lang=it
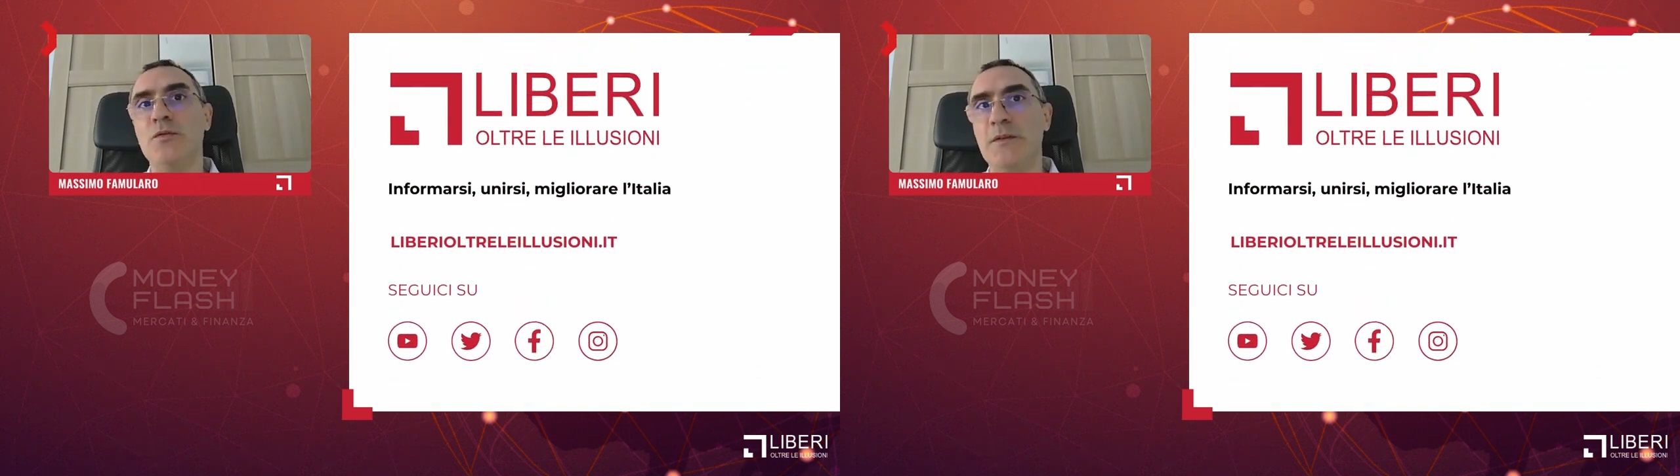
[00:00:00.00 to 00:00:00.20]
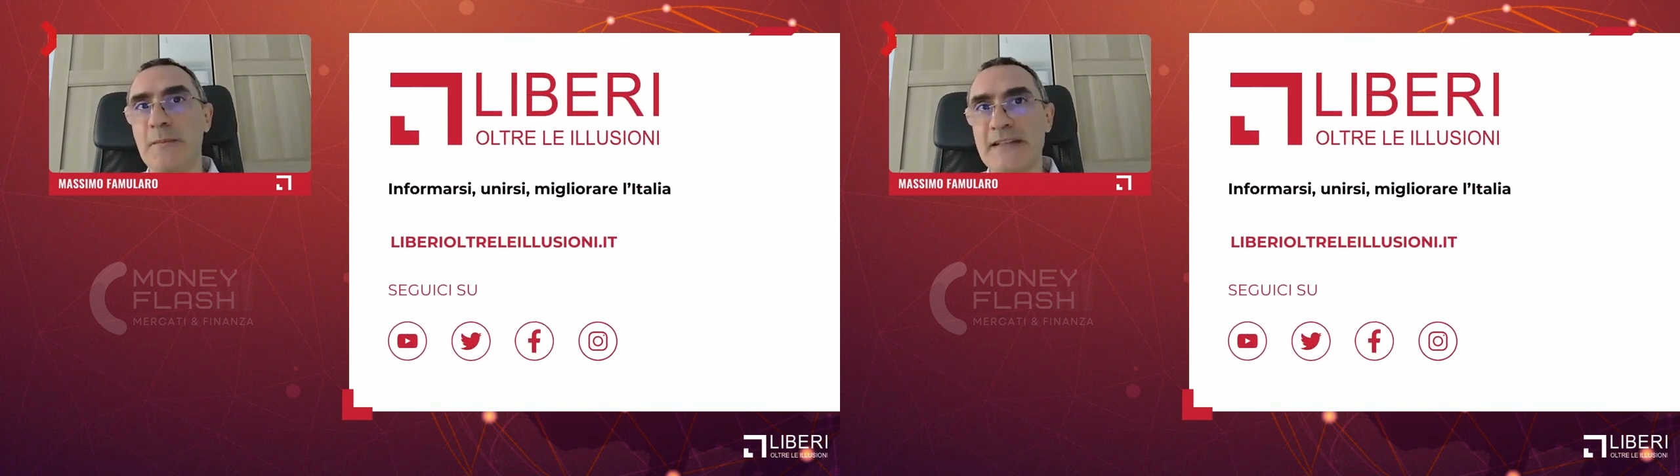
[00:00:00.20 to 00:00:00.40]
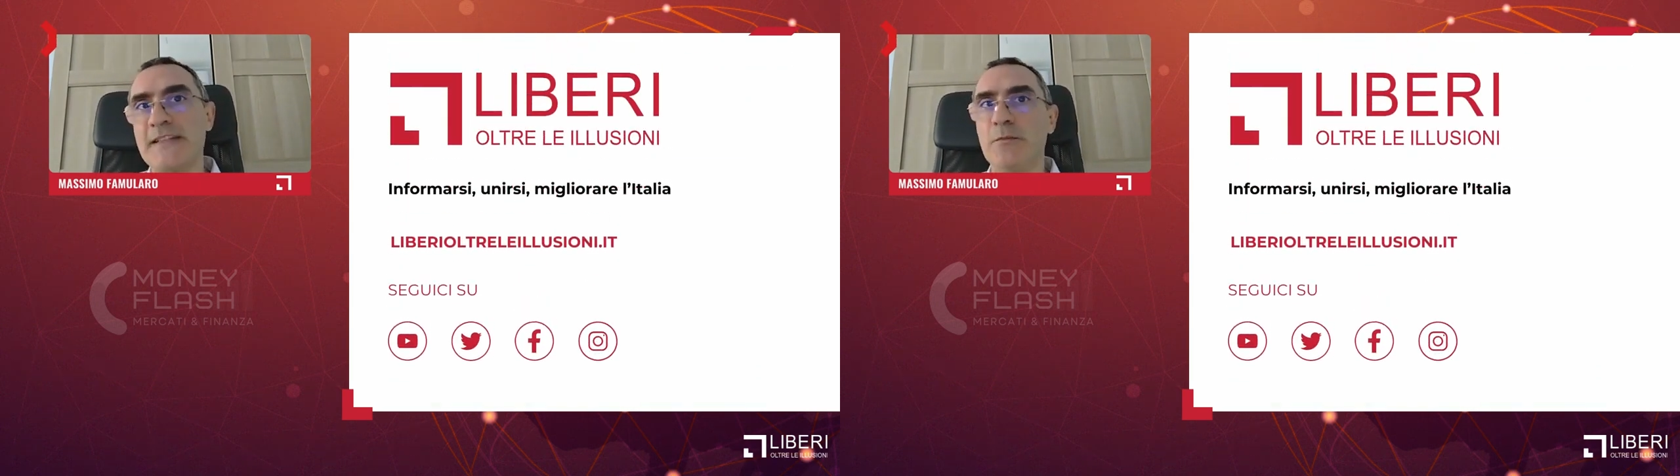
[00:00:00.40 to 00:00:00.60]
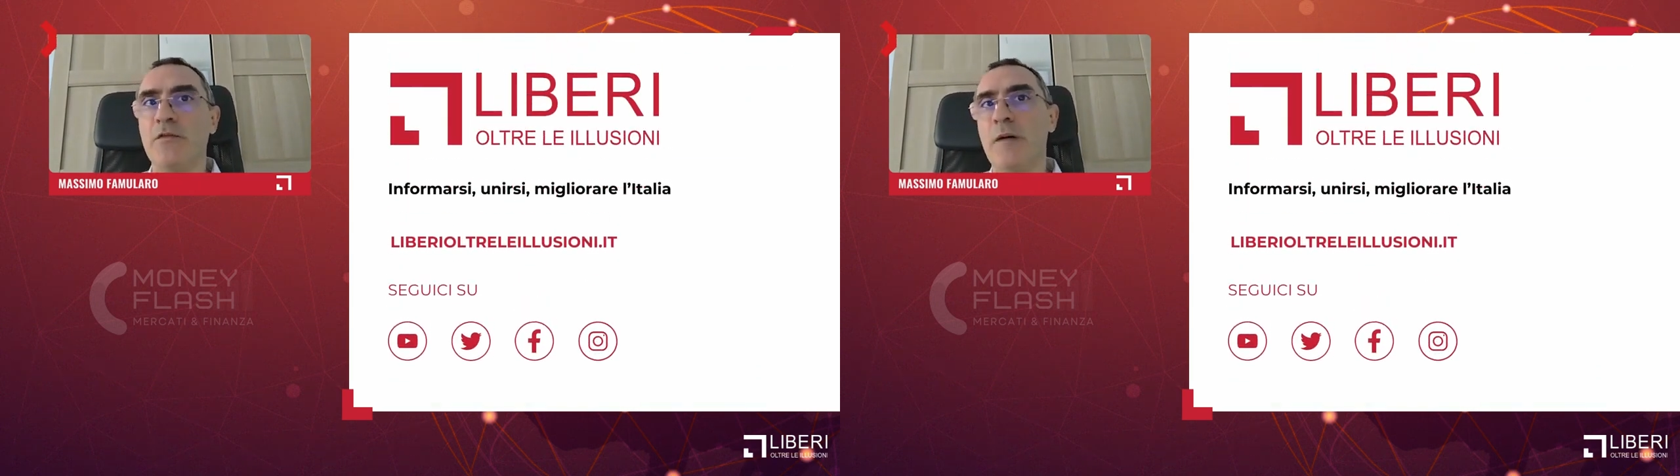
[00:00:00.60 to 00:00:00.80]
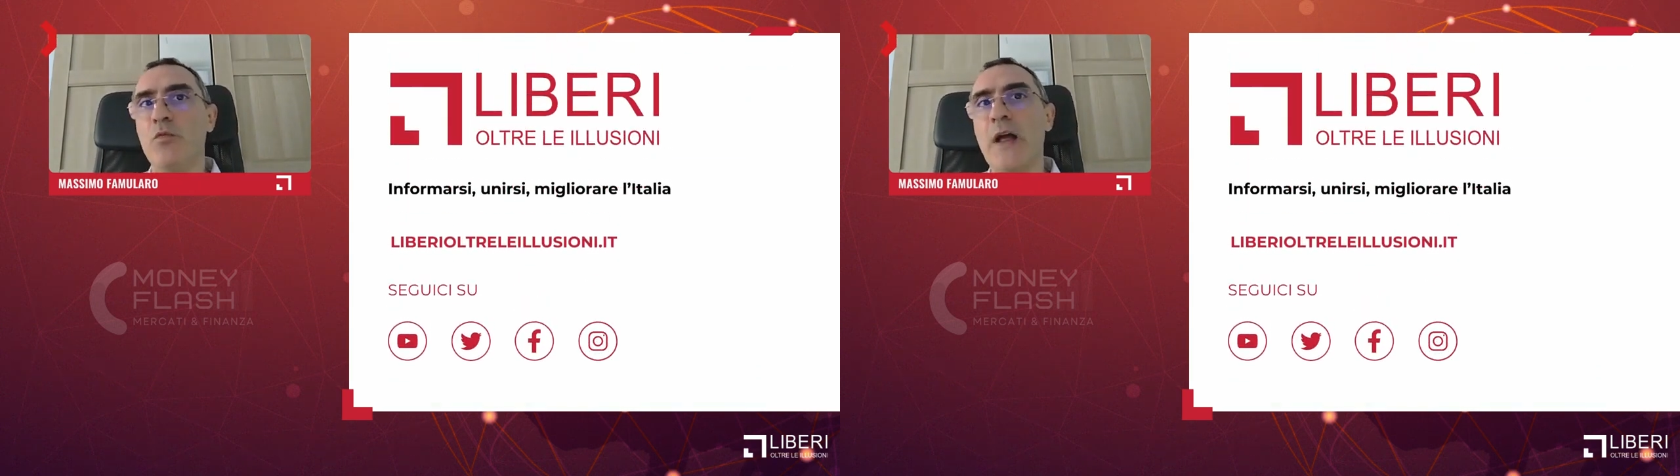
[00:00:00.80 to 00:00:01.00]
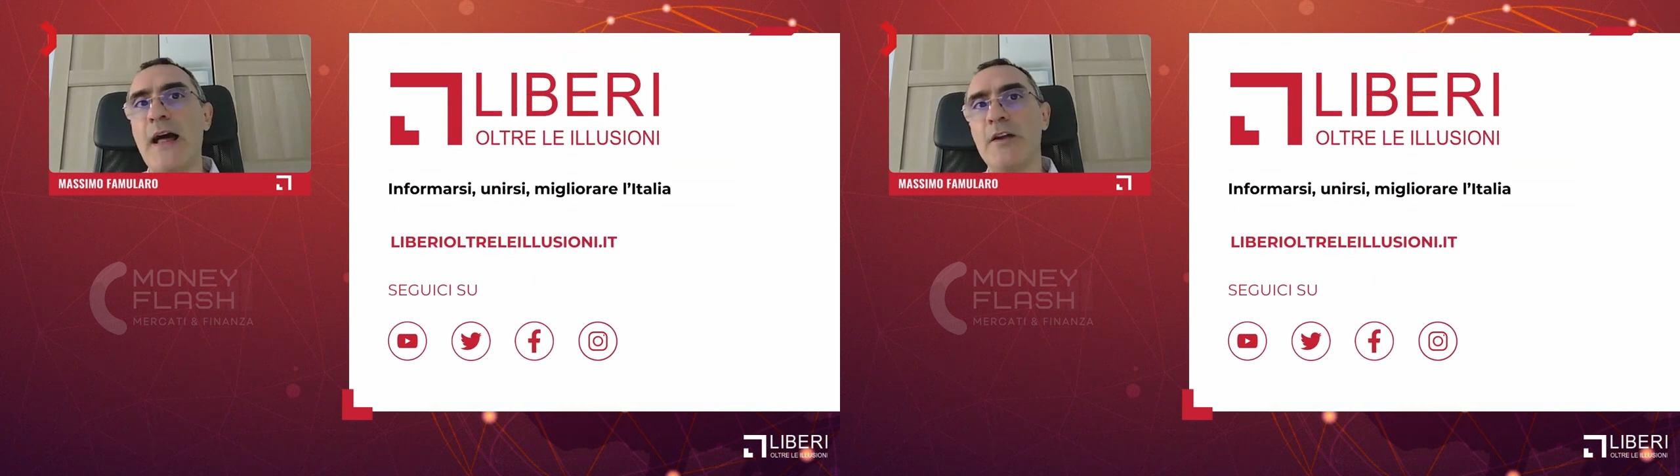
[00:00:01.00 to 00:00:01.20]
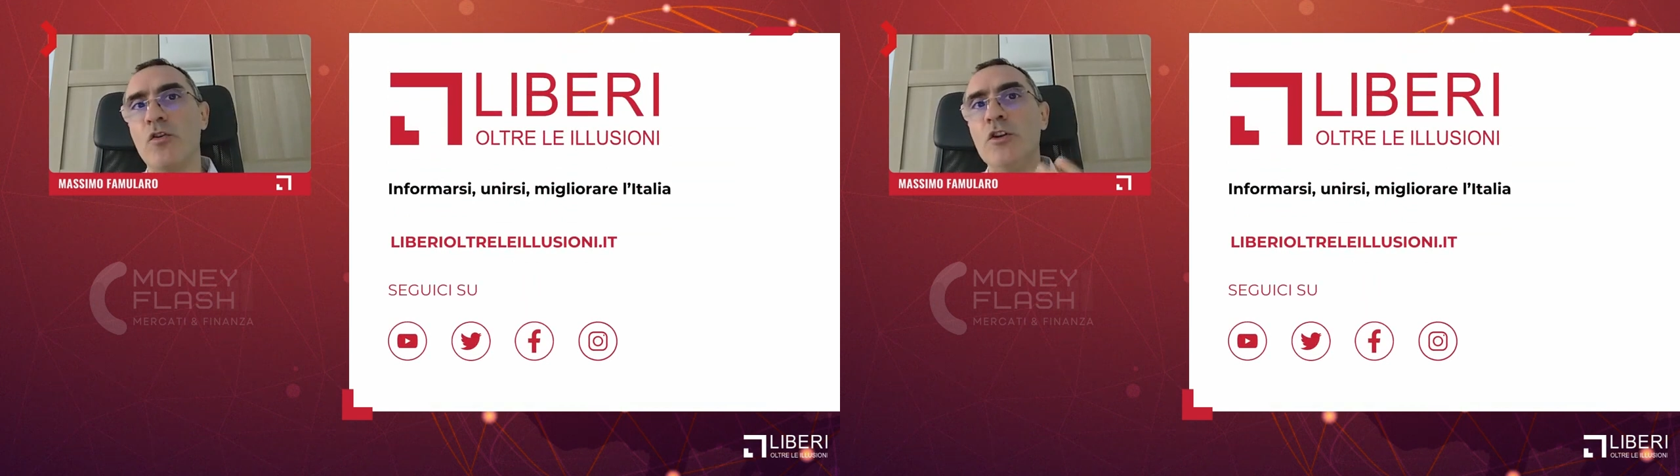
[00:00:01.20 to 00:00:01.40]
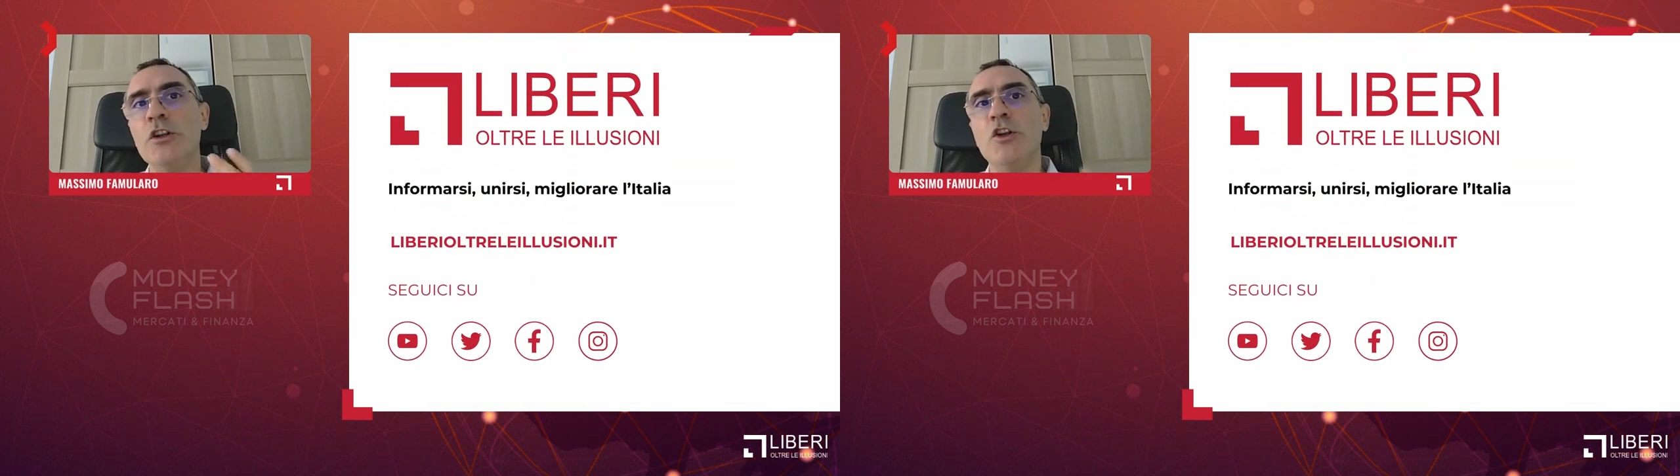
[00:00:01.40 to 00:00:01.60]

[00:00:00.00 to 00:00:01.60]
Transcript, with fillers: di Massimo Famularo